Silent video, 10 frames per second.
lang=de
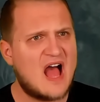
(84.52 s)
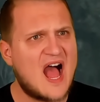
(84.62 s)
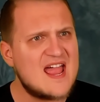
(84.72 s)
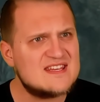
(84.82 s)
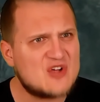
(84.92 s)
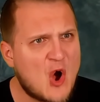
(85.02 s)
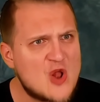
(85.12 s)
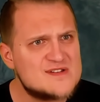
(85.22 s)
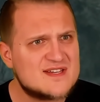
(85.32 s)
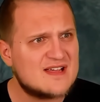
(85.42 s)
Ein
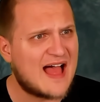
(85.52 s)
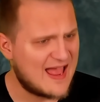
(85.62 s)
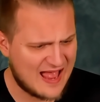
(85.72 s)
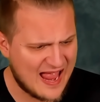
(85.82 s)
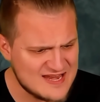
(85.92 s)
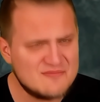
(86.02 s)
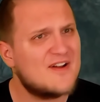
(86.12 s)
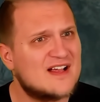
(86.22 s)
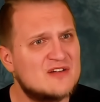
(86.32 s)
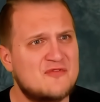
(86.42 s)
Gold! Eine
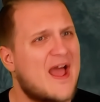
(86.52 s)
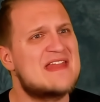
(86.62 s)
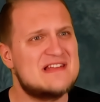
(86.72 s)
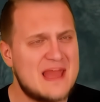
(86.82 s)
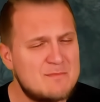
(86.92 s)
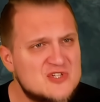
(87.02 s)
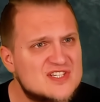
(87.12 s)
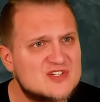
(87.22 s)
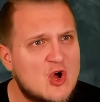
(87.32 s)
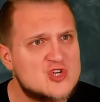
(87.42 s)
Fackel für ein läppisches
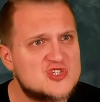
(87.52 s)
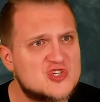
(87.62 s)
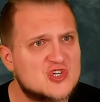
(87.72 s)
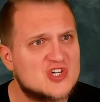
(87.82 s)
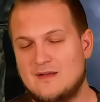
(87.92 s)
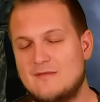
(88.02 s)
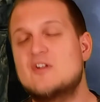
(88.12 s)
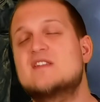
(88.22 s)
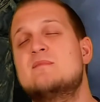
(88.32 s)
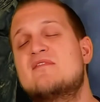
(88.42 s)
Goldstück! Wollt
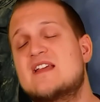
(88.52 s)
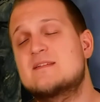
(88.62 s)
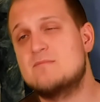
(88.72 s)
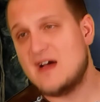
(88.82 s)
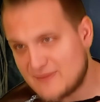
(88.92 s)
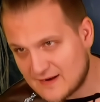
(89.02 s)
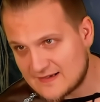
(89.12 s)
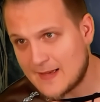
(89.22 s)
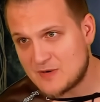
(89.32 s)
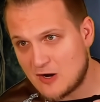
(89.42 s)
ihr mir vielleicht ein paar Fackeln
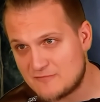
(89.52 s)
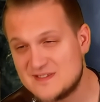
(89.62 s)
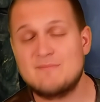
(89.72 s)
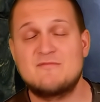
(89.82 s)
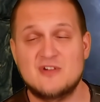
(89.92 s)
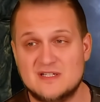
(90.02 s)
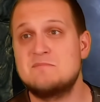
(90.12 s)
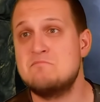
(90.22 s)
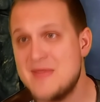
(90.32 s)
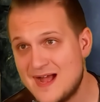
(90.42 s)
abkaufen? Ich habe wirklich
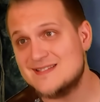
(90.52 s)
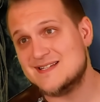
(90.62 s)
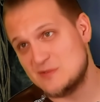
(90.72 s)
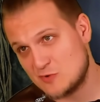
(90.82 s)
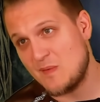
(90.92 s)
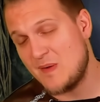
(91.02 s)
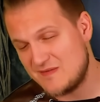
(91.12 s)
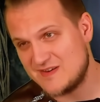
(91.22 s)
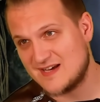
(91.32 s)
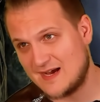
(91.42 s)
mehr als genug im
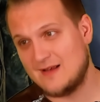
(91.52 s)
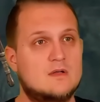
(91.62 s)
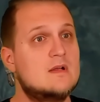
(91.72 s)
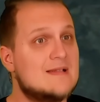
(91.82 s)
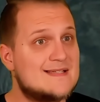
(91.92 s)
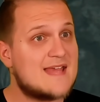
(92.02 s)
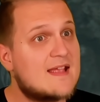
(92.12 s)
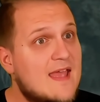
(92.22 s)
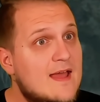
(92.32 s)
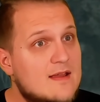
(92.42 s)
Inventar. Sehr
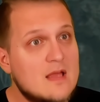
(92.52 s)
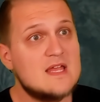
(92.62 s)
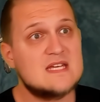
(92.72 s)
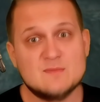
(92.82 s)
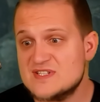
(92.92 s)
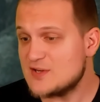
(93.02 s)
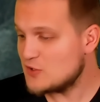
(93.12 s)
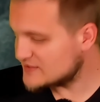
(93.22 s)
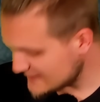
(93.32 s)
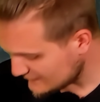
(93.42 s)
gerne. Ich müsste noch
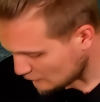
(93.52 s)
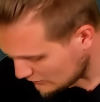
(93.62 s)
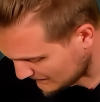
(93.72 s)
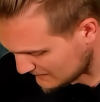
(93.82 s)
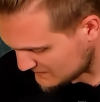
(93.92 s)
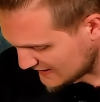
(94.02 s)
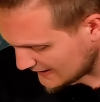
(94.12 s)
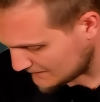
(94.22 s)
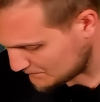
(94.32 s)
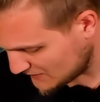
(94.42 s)
10 Gold bei mir
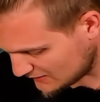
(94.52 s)
haben.